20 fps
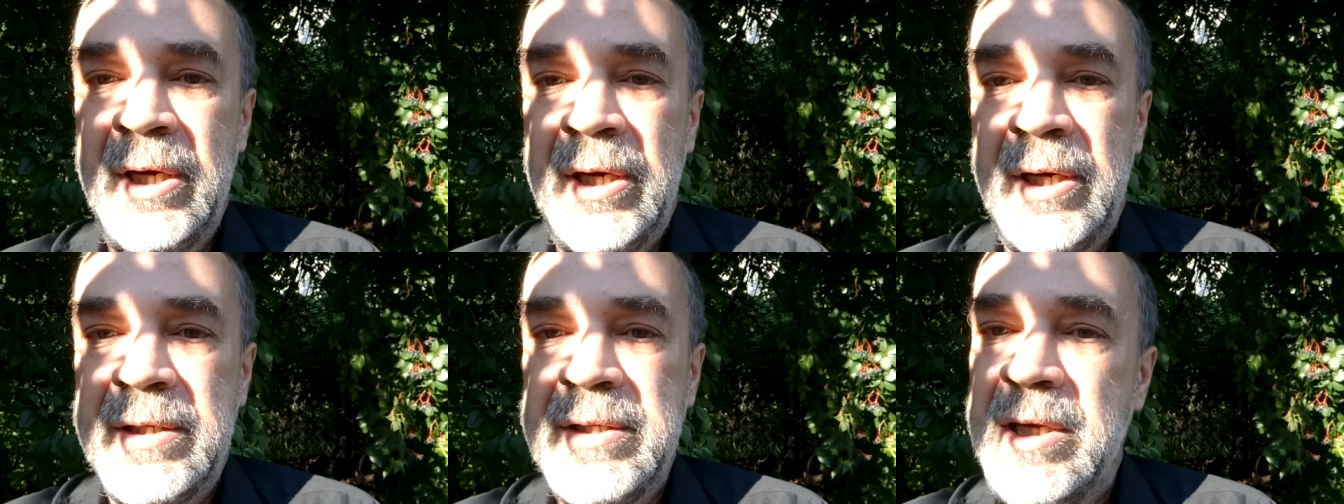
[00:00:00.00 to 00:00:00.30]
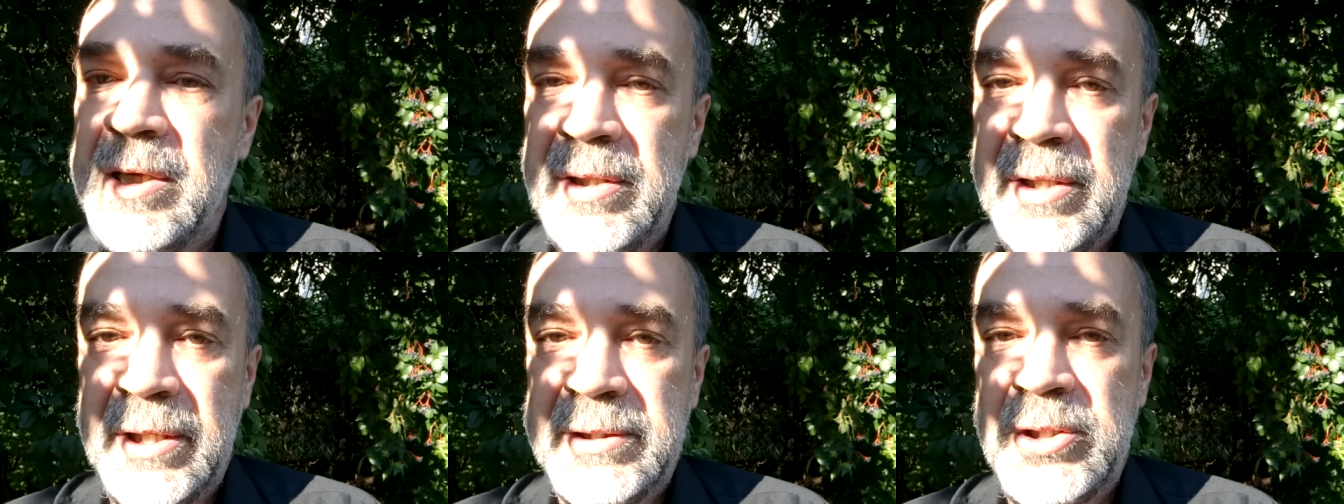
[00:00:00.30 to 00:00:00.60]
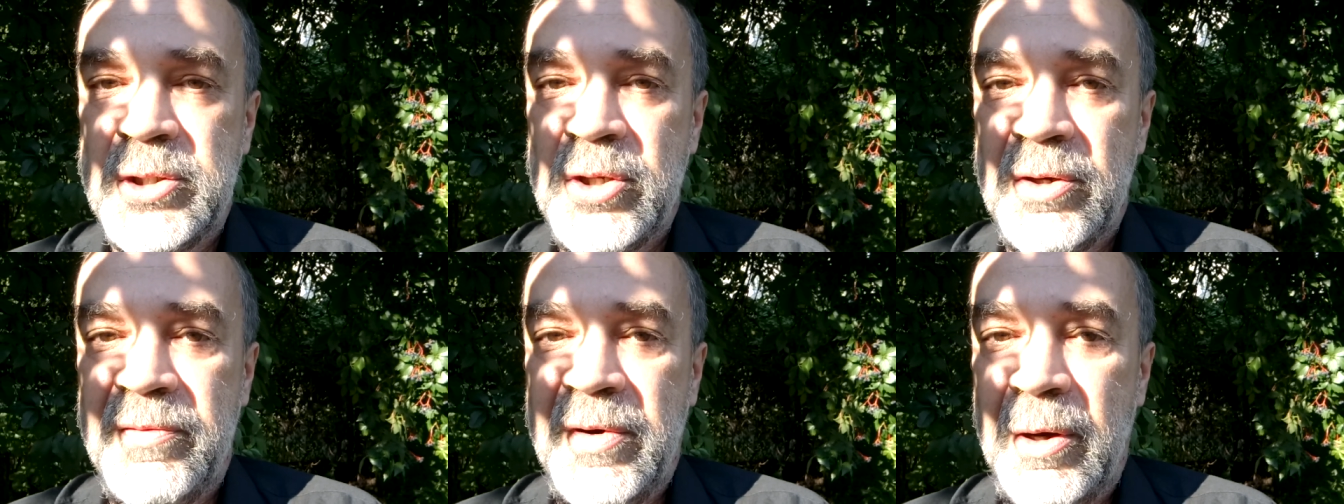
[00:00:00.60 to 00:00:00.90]
Nie
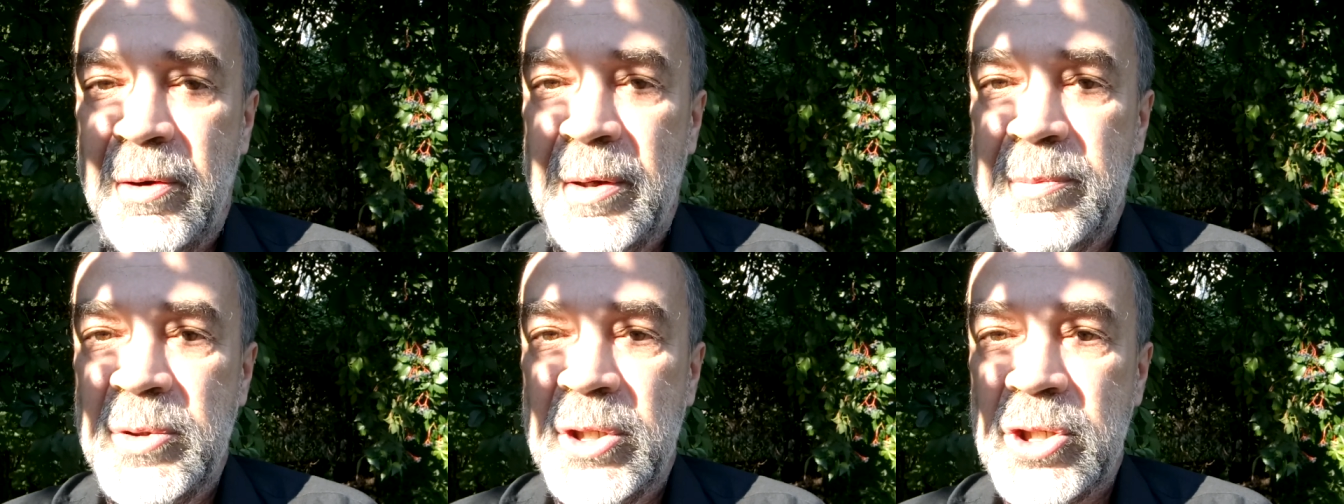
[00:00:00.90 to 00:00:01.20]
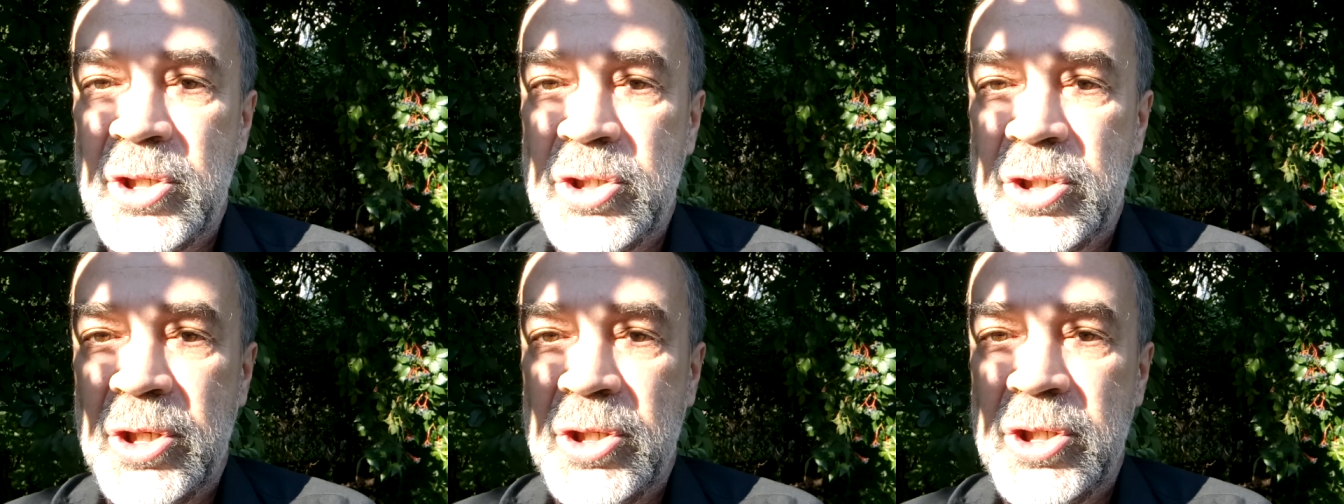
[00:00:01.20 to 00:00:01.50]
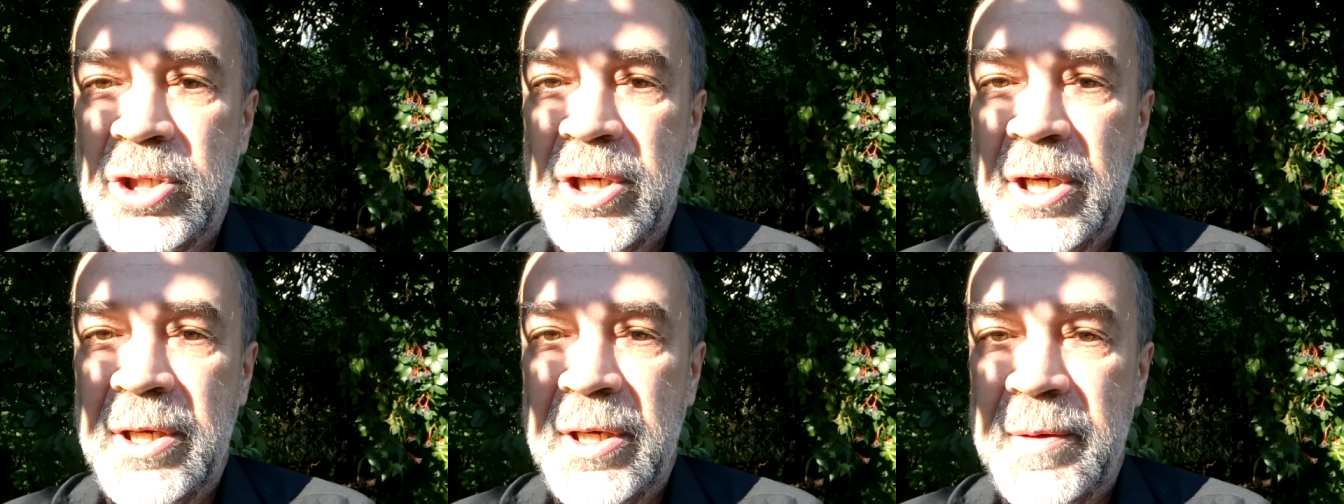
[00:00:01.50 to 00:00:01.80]
interesowałem jeszcze
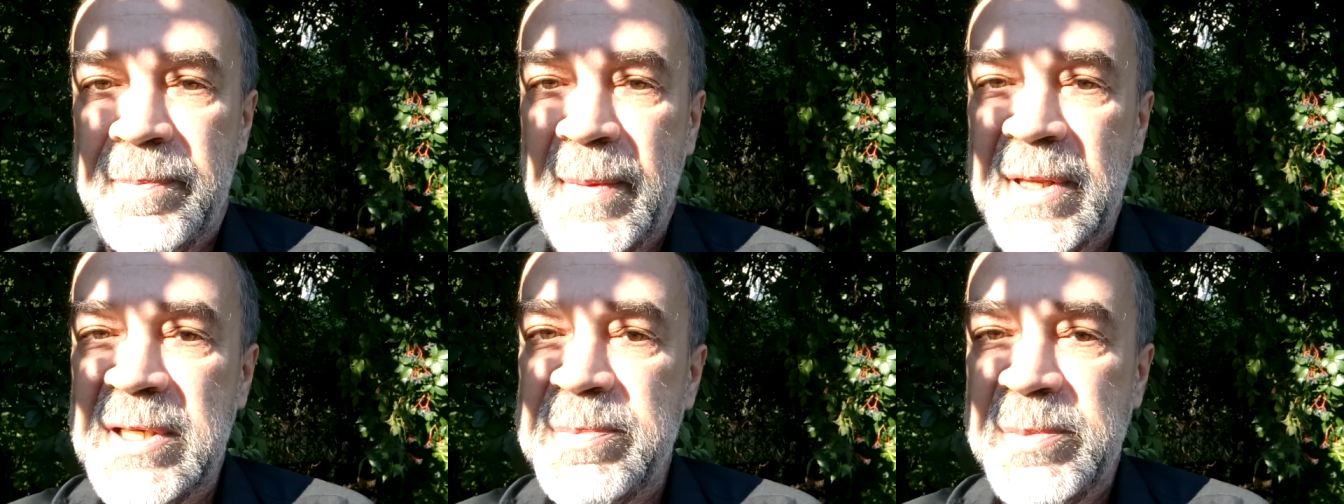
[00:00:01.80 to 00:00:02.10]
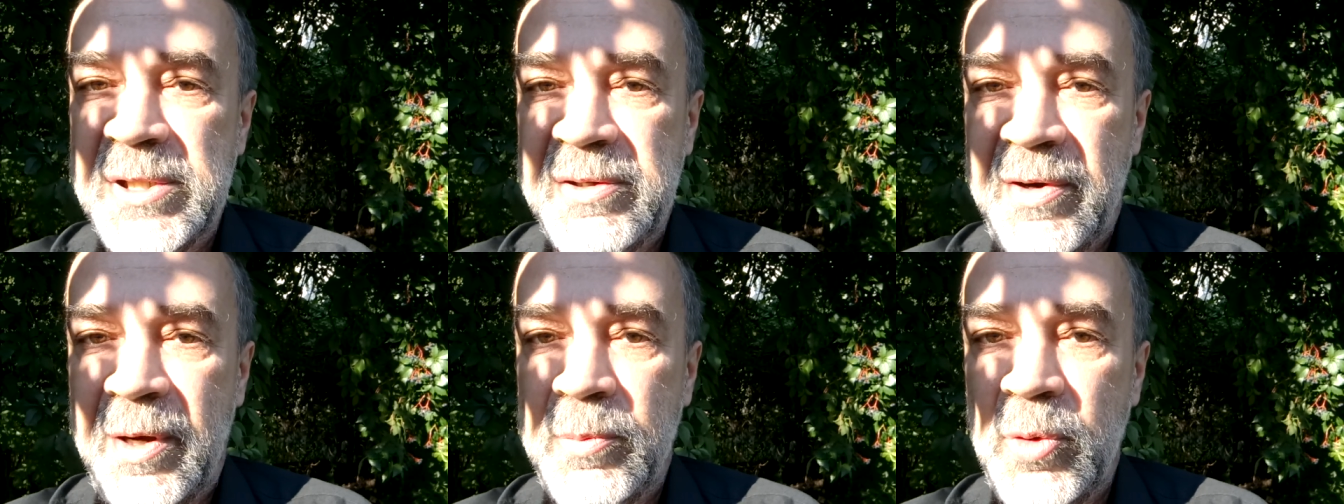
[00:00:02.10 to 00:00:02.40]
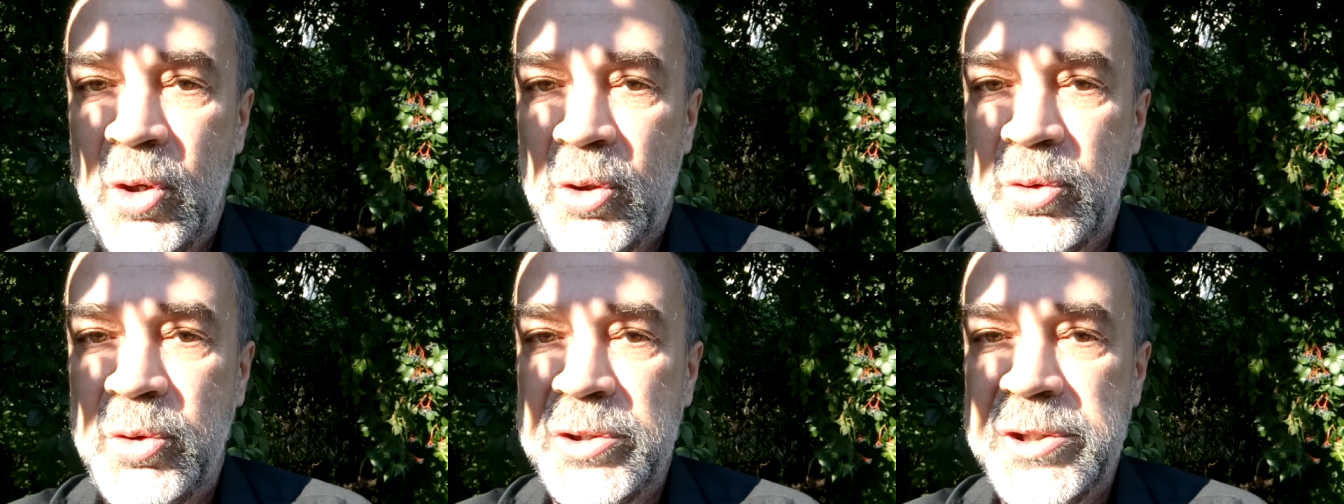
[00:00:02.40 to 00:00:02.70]
się sprawami,
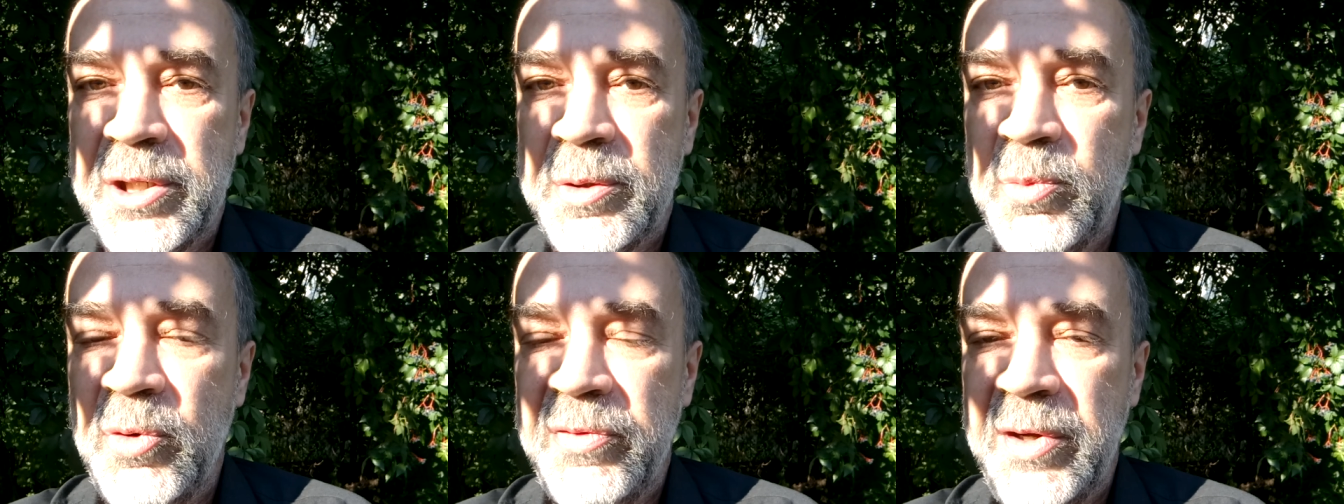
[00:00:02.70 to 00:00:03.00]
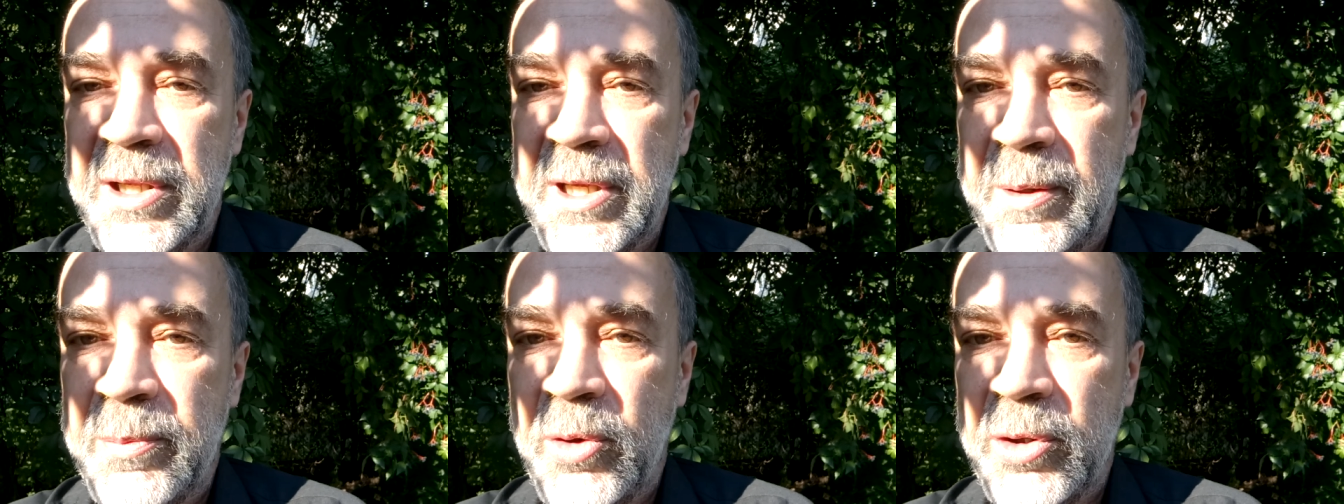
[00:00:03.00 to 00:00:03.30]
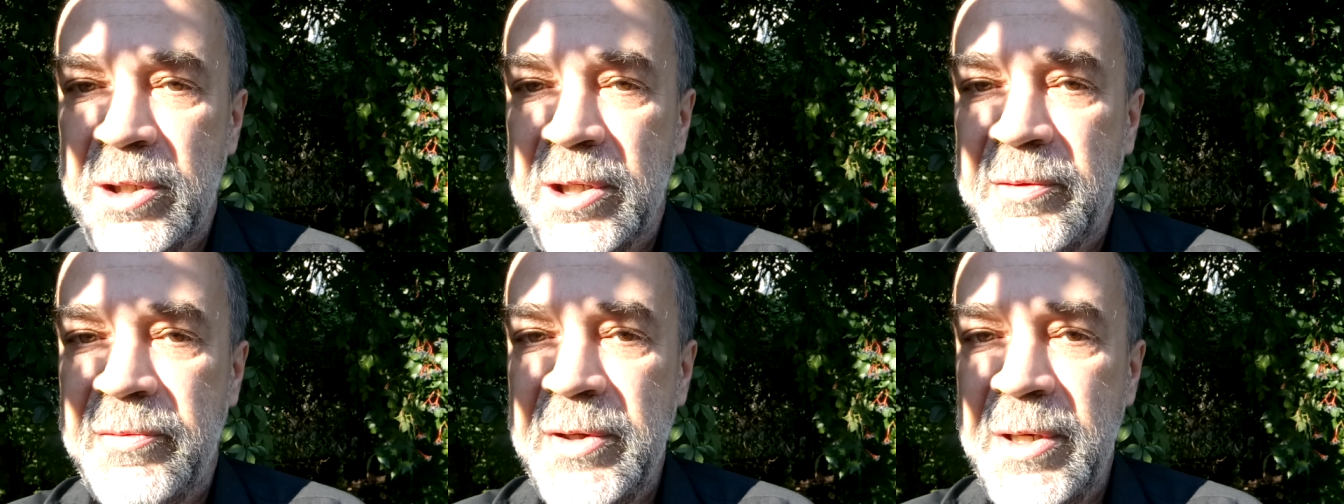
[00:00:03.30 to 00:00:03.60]
o których mówię na
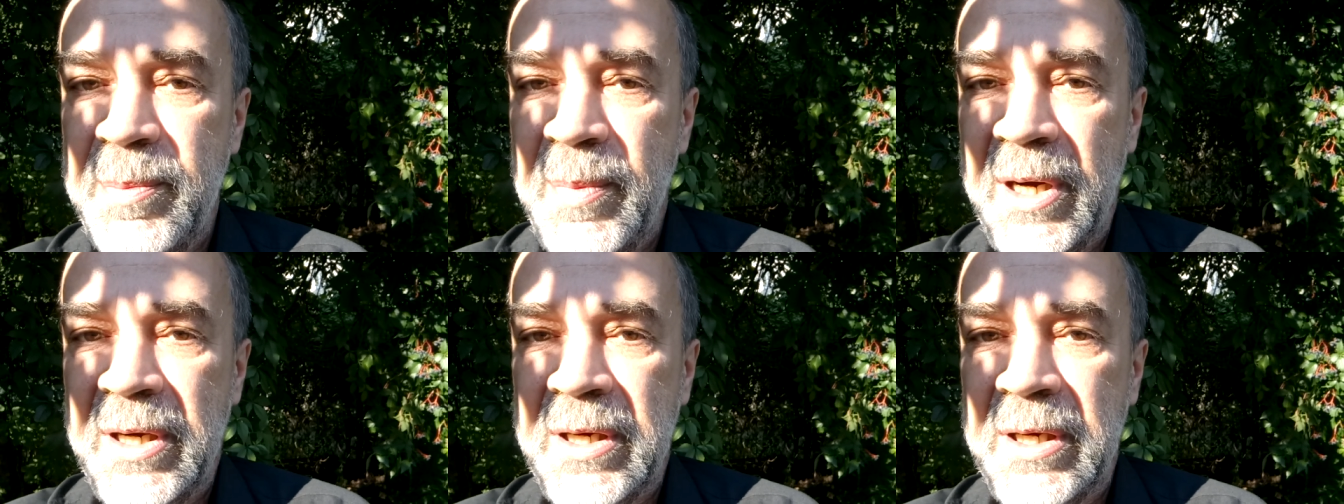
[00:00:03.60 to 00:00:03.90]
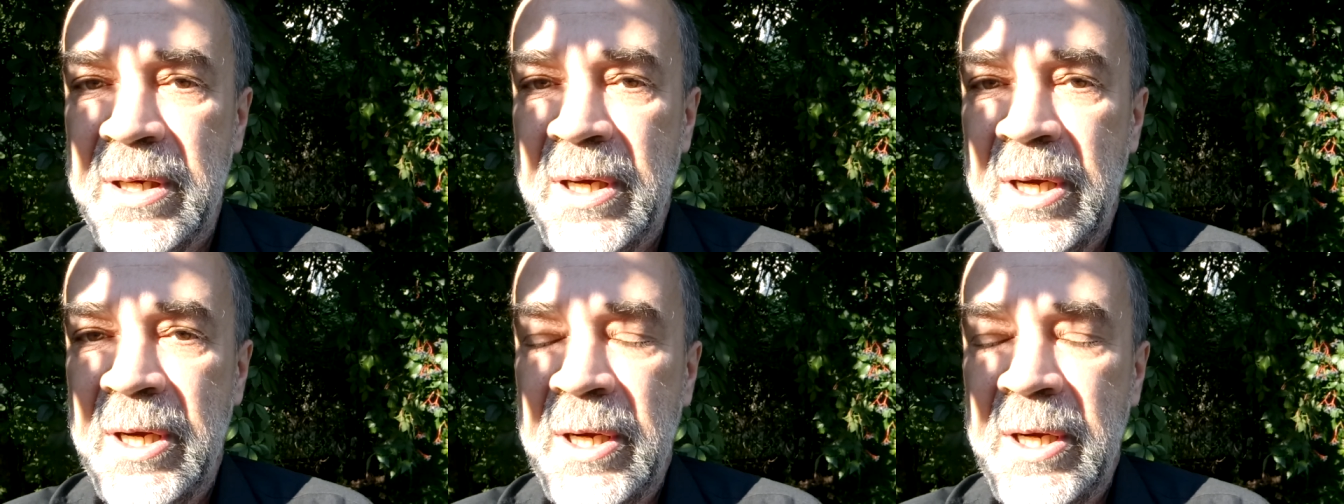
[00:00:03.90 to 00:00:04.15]
moich filmach.